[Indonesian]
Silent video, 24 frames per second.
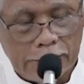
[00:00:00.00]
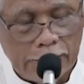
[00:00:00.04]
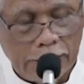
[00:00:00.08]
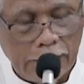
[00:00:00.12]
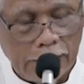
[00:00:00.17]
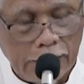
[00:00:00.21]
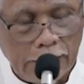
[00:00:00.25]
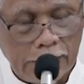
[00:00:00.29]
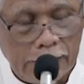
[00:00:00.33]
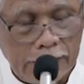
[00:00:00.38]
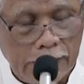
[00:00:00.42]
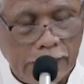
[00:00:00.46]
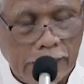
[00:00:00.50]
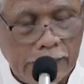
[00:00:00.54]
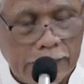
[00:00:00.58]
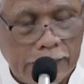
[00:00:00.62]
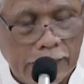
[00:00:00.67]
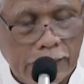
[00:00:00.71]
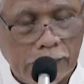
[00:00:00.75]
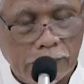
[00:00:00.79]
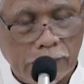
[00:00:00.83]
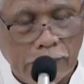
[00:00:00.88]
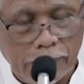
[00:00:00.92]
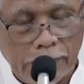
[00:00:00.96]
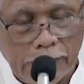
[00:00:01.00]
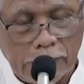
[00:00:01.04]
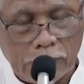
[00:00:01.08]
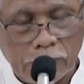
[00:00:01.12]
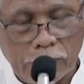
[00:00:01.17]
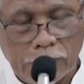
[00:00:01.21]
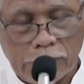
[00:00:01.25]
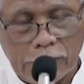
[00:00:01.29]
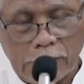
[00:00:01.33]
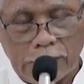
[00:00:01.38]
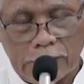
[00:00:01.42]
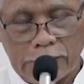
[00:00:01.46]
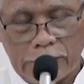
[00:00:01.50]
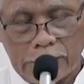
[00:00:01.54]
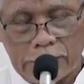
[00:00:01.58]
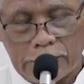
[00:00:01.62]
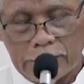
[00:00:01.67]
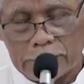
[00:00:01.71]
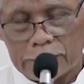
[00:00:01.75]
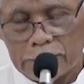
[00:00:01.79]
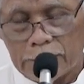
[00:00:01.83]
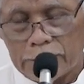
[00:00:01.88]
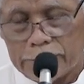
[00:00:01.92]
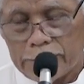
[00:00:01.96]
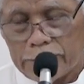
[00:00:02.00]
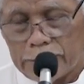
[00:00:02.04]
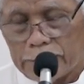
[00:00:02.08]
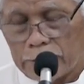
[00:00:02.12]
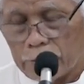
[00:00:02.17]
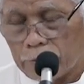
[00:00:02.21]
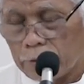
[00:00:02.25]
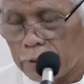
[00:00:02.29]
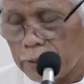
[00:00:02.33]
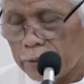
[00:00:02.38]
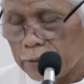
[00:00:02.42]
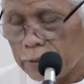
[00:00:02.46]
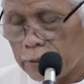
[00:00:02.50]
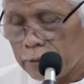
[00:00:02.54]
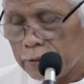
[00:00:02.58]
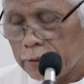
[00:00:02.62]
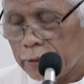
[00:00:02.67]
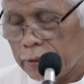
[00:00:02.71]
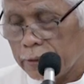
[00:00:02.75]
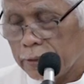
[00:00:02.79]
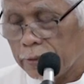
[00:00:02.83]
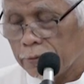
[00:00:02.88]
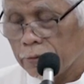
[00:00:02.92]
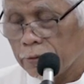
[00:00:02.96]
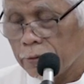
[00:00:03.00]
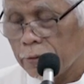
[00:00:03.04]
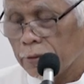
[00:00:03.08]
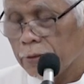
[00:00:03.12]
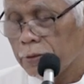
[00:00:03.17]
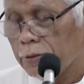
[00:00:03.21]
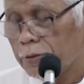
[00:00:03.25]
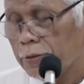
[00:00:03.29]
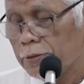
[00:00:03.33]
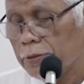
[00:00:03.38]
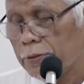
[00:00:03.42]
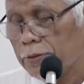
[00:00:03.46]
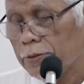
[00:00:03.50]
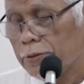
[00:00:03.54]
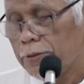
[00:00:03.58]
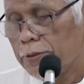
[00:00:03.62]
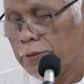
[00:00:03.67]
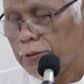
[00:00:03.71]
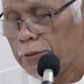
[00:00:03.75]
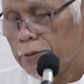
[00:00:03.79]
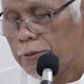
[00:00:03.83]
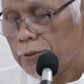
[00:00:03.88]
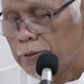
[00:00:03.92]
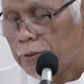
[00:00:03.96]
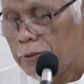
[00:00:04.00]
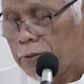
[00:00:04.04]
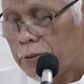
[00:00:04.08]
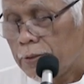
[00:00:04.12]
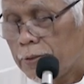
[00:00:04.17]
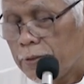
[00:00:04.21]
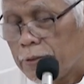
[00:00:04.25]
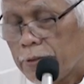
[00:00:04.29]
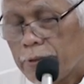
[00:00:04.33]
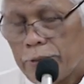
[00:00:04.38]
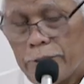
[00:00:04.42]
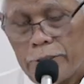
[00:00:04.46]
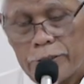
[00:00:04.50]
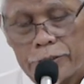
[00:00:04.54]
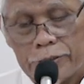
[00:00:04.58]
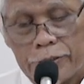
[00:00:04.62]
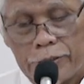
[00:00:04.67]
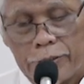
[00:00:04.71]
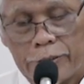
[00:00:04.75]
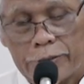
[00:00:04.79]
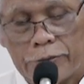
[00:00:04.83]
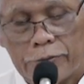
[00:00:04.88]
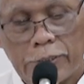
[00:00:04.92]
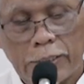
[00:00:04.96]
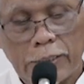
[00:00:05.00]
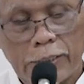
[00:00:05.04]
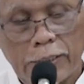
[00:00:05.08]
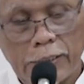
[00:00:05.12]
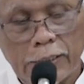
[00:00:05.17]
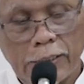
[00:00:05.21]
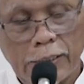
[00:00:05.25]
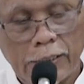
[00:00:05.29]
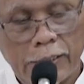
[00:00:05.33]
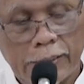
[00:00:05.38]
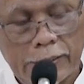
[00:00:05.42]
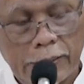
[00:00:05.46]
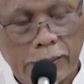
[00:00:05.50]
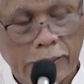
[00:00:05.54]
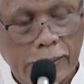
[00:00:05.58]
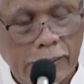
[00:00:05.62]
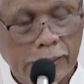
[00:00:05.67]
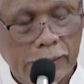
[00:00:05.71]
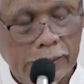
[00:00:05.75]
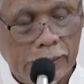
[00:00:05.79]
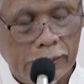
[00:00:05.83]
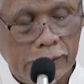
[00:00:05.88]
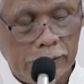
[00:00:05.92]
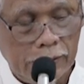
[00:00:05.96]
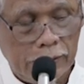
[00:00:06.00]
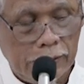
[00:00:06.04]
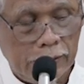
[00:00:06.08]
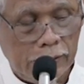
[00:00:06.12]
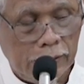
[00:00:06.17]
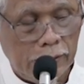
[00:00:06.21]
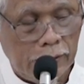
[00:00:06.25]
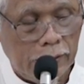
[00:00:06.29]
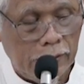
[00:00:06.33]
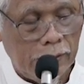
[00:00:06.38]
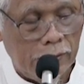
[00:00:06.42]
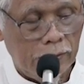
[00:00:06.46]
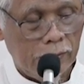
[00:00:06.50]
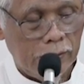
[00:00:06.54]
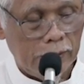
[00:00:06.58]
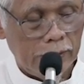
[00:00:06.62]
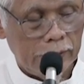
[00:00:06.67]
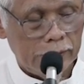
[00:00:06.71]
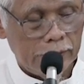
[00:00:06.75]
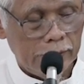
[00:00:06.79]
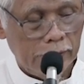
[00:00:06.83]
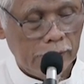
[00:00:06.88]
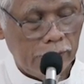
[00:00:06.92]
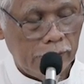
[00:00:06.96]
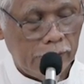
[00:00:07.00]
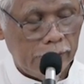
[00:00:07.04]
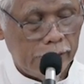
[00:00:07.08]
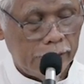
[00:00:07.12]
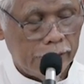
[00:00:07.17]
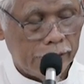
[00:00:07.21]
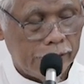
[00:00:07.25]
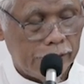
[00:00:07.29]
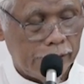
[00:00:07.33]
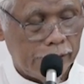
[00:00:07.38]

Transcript: hatana lihada wa ma kunna linahtadiya laula an hatana Allah Ashhadu an la ilaha illallah wahdahu la